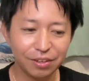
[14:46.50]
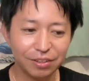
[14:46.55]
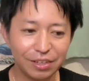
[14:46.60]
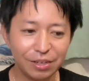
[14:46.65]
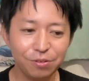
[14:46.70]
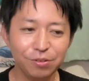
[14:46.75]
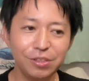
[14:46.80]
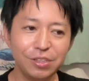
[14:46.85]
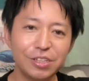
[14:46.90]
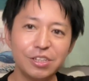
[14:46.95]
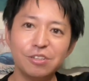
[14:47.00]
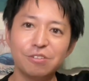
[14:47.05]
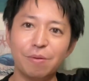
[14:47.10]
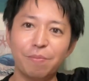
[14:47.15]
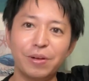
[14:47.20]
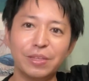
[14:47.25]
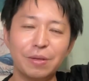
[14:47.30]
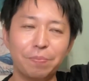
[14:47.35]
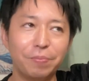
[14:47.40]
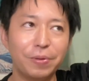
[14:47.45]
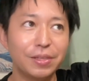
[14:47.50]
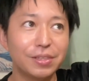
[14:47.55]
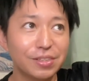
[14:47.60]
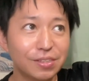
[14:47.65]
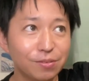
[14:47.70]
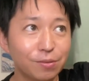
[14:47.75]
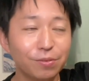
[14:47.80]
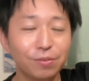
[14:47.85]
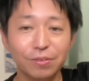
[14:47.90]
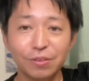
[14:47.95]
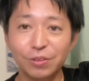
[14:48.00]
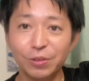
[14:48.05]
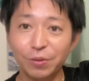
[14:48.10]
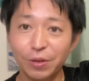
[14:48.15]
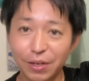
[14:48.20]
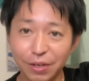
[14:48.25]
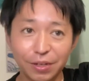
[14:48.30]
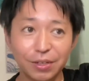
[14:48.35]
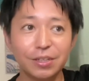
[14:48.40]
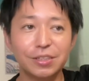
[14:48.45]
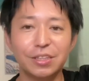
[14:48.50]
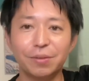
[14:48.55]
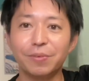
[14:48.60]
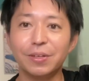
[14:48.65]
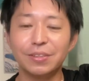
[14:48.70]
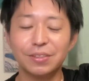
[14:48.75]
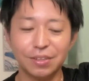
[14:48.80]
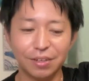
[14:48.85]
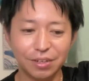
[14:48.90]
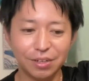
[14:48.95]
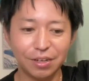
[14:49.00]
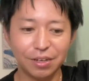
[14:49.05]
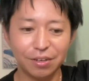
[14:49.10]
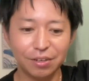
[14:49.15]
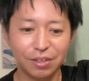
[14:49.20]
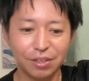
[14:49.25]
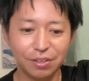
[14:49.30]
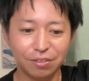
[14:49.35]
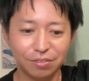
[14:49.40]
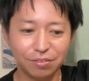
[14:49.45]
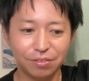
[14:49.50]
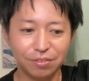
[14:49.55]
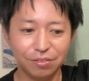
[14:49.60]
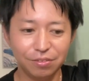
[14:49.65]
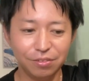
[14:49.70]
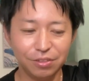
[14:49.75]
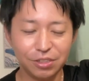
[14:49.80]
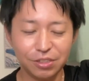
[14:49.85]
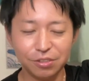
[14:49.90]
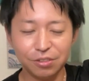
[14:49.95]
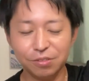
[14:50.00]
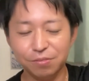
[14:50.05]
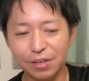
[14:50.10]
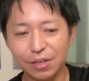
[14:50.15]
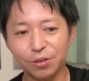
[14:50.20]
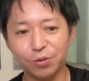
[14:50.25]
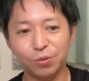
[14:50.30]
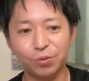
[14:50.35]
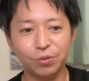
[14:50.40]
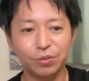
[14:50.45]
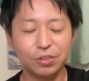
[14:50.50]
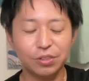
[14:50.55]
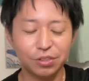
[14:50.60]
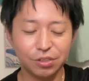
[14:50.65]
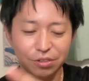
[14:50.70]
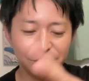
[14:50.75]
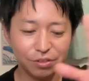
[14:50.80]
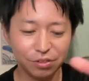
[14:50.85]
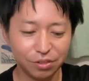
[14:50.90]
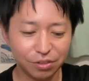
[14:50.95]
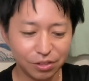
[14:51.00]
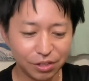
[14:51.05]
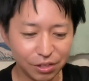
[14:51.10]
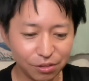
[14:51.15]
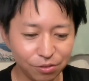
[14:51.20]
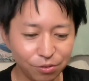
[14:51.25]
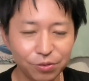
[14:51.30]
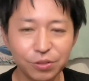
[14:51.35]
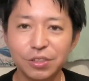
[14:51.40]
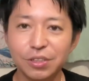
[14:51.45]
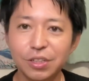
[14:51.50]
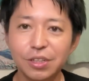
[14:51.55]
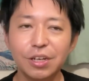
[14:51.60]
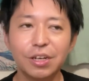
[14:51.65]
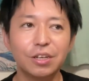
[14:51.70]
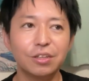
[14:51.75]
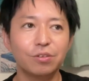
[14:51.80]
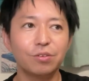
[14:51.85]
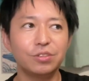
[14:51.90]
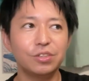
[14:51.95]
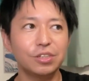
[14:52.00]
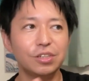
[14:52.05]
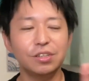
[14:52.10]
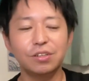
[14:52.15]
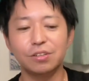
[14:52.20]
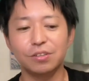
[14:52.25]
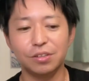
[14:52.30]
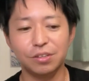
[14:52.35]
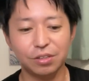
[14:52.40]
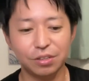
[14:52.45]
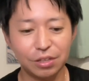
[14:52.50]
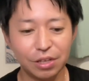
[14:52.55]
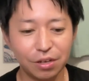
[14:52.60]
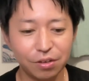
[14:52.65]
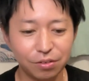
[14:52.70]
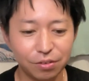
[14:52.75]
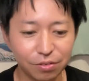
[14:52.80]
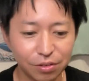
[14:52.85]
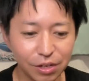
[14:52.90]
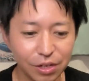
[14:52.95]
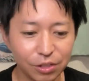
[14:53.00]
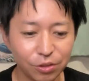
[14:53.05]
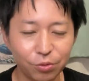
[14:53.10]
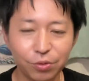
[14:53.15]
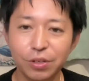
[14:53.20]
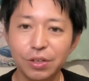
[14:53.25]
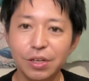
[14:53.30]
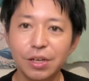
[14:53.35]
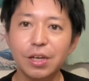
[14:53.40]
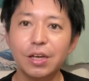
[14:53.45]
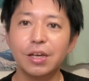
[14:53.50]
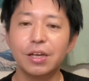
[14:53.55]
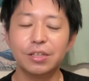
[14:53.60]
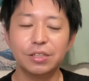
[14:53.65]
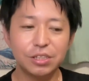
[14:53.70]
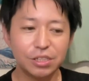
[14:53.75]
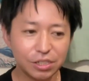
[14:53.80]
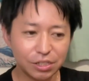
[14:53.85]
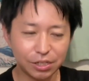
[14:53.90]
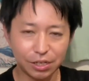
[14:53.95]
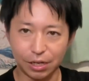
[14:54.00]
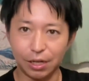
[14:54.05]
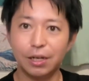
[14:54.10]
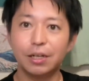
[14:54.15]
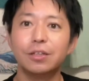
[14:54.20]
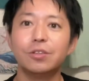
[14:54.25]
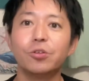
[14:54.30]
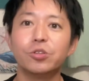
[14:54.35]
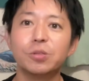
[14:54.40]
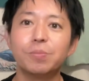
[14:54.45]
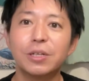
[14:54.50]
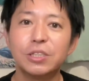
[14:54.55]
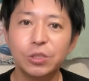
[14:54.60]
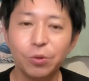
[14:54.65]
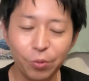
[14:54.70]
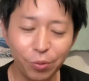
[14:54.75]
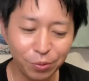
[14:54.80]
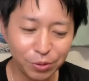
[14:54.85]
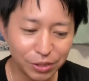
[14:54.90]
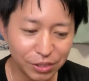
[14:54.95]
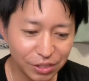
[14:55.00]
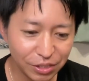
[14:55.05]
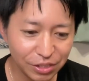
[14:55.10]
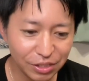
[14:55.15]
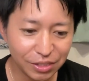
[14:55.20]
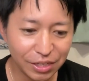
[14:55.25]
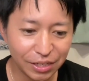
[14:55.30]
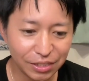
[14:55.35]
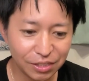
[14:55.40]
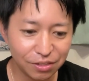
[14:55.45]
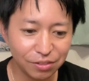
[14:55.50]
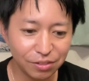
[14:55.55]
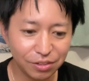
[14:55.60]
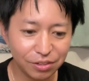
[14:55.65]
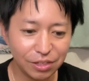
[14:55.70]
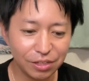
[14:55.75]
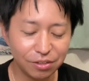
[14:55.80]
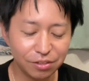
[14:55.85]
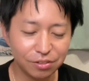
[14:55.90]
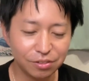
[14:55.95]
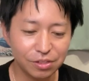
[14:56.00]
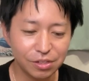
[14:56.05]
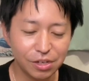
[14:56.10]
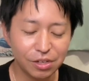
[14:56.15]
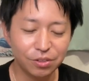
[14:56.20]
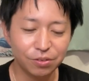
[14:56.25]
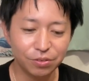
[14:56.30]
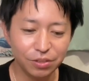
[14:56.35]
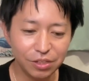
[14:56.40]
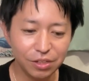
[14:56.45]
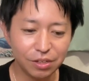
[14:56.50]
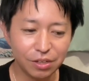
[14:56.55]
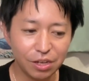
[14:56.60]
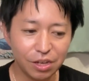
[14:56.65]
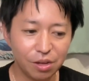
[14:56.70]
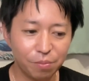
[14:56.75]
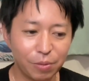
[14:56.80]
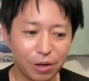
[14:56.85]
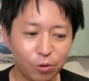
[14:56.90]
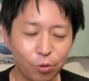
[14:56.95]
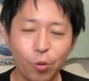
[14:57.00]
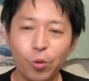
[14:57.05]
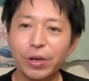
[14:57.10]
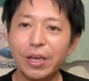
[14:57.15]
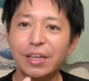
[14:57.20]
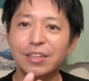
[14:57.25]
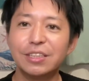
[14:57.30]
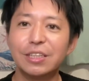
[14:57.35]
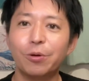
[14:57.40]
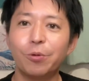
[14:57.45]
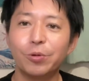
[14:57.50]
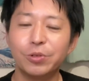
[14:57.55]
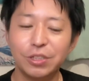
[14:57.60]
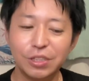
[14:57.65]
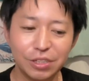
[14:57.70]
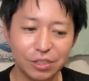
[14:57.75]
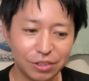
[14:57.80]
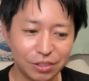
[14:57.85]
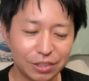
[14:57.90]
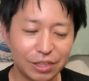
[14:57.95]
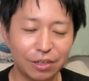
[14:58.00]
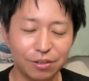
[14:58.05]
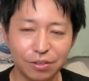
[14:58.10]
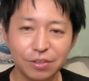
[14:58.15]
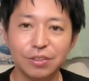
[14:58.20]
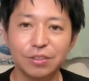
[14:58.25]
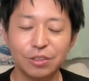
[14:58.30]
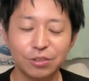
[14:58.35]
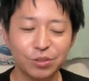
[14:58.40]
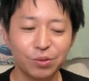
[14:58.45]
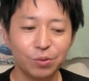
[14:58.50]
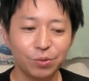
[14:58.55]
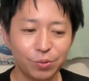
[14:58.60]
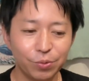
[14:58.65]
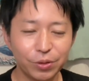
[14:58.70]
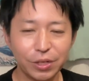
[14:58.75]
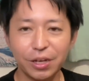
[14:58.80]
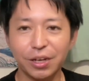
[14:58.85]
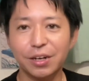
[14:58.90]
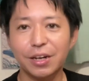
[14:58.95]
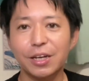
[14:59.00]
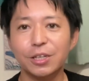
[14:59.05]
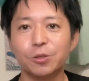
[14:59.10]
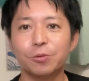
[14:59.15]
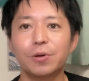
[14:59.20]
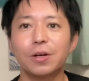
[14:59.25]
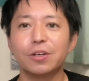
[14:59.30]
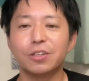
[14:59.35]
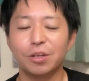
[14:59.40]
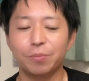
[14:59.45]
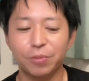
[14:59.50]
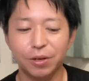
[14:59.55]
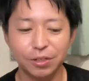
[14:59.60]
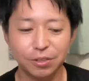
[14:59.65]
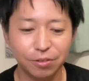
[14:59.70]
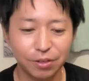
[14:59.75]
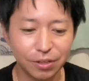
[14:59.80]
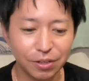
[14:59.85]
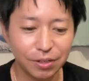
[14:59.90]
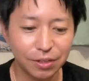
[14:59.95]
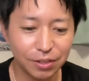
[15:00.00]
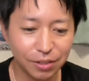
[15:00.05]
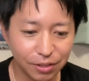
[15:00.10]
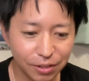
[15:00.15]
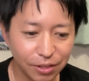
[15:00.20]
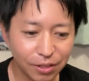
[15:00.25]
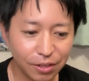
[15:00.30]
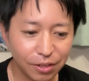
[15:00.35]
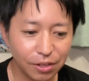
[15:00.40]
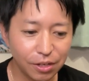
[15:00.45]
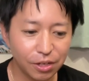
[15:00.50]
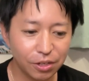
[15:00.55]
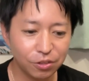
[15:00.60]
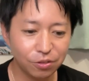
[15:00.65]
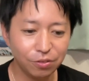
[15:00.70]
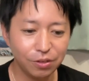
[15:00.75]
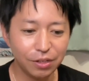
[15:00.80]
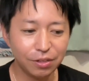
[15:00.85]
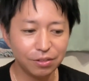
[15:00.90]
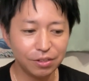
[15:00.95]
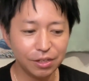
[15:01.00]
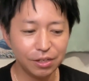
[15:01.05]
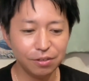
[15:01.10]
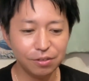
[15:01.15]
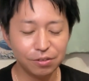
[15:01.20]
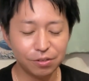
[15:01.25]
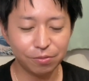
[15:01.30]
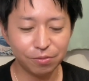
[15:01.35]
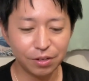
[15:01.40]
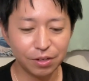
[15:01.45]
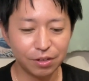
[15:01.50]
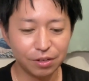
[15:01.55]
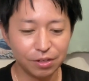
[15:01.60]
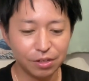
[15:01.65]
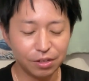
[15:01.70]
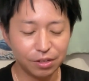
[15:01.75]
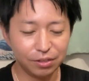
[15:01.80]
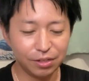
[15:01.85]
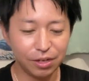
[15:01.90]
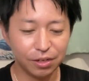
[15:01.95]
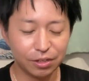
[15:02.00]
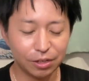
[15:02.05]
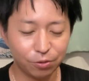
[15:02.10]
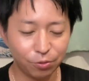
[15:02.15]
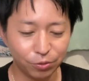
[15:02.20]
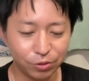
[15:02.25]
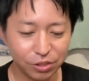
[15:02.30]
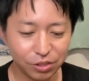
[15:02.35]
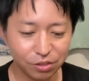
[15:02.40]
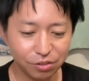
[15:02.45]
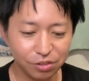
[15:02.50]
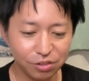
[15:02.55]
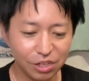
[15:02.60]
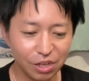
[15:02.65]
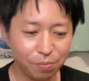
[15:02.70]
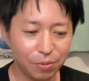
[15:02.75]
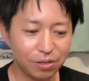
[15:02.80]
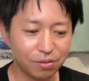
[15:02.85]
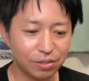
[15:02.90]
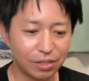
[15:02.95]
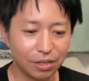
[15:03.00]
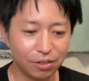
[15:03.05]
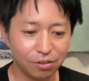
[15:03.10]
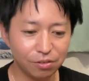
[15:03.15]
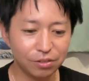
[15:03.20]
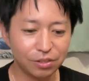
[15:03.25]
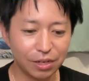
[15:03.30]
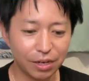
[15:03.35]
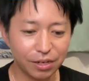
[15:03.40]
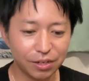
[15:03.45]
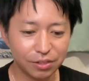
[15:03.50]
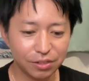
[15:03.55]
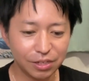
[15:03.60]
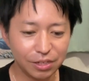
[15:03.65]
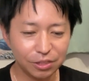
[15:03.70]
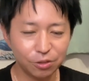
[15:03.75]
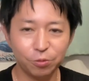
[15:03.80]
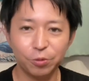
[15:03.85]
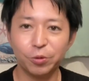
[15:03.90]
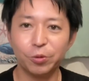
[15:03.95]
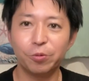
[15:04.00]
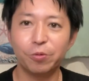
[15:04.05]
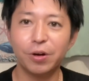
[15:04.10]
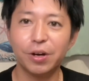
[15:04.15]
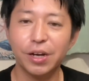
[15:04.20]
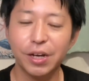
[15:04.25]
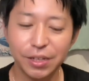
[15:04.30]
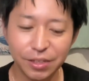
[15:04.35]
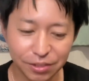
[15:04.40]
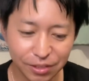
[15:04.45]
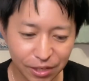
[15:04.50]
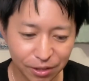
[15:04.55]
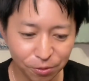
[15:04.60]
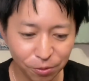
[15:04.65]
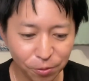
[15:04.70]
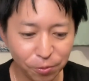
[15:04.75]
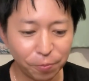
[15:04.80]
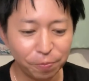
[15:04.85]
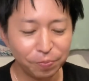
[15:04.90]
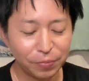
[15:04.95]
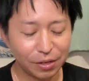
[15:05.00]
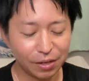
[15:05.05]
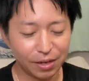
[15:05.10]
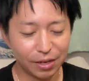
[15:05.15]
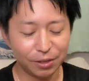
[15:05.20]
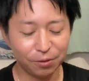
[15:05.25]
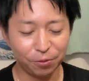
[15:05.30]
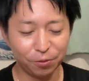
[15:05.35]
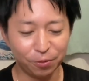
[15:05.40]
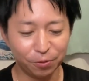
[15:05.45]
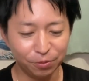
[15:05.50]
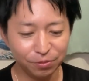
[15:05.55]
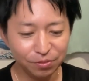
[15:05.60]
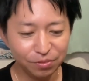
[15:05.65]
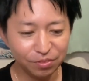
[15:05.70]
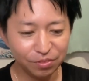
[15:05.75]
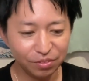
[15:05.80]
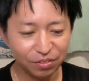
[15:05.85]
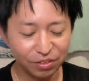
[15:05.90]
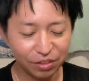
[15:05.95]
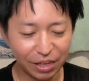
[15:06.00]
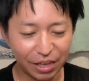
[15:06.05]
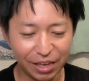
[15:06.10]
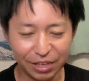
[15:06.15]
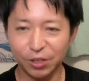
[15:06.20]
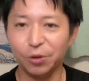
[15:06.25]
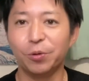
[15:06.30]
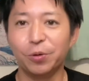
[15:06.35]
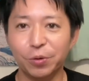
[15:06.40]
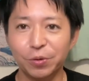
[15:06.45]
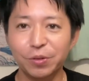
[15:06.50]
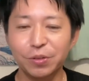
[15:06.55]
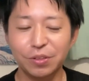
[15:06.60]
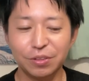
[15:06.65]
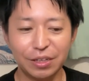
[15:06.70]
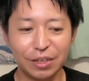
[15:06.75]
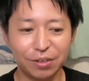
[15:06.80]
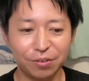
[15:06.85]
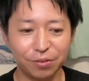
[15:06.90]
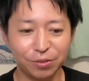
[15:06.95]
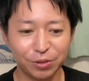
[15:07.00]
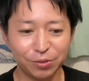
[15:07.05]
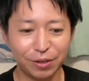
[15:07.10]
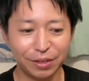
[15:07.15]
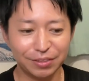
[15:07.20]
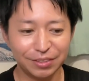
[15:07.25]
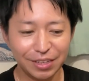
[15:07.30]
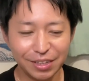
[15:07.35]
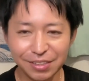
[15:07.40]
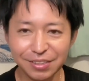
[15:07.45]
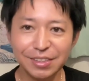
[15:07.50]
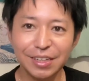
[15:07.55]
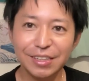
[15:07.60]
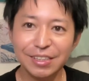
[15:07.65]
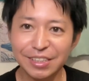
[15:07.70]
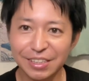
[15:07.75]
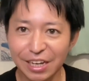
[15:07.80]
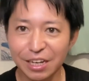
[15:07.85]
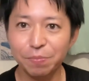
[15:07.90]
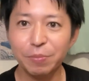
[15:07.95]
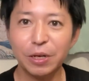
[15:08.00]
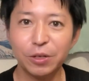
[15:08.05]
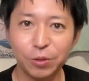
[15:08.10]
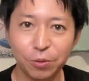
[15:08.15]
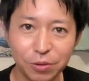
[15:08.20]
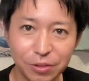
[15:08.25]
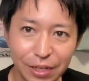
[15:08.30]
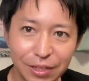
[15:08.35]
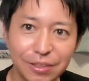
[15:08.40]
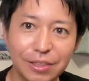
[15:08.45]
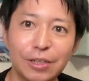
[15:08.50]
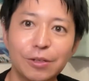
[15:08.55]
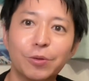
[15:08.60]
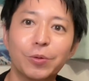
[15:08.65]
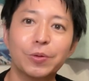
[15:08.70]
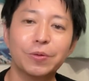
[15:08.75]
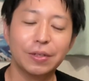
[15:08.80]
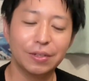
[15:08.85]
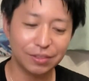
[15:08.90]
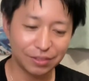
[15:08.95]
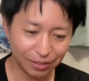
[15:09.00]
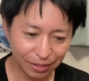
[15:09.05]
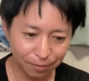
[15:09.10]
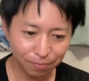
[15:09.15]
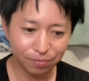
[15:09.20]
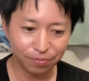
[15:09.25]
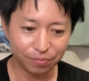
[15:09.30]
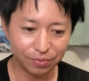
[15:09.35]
で宇宙はまた別の捉え方してますから、うん、宇宙はこの地球っていう星と人類っていうのがより進化望ましい方向に進化するっていうのに、まあ、貢献してほしいっていうその貢献がライトワークでもあるわけだからそれっていうはなんかこう地球レベルでいうたくさんのフォロワーがいてのあの影響力っていうのとは全然違うベクトルだっていうことですね。